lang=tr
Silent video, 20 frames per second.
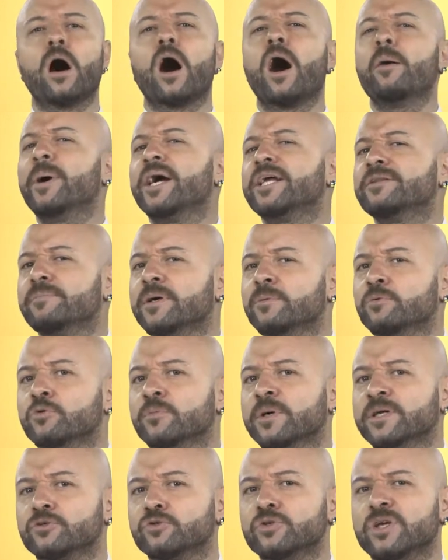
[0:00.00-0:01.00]
Ama etme
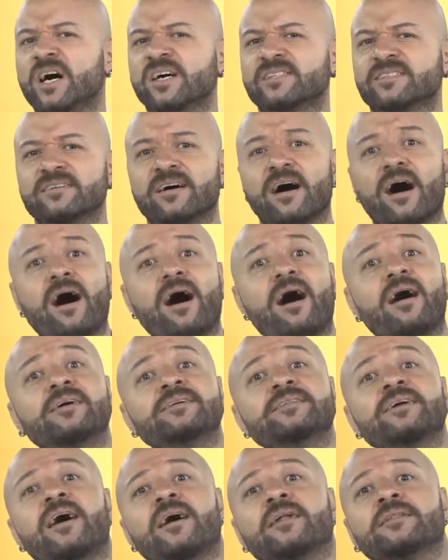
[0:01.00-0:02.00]
bulma dünyası
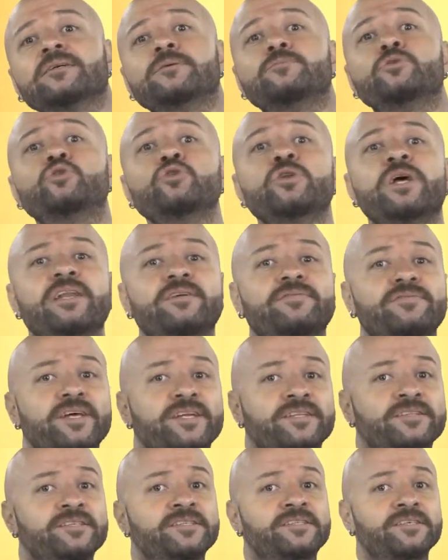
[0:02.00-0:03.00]
ahını aldığı bütün
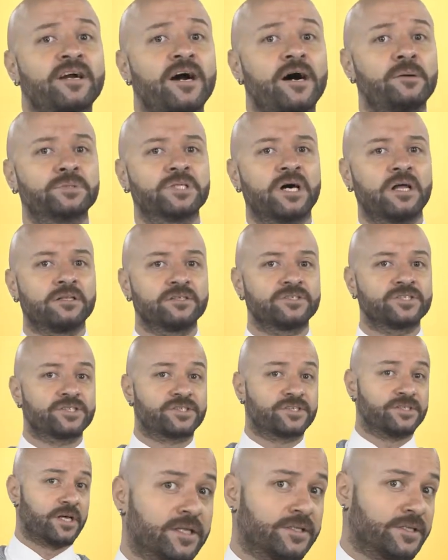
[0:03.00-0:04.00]
heriflerin intikamını
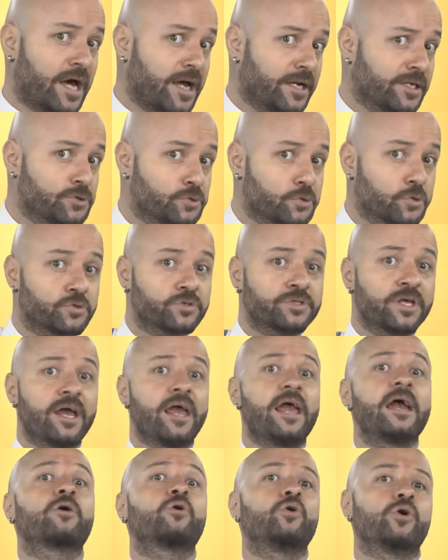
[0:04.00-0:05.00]
alırcasına Narkisos da
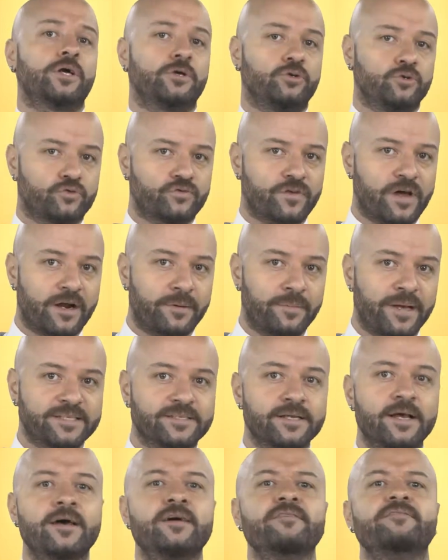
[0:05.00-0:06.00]
Eko'ya yüz
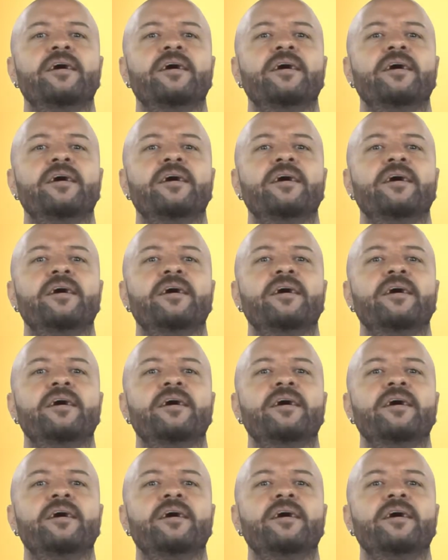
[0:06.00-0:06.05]
vermez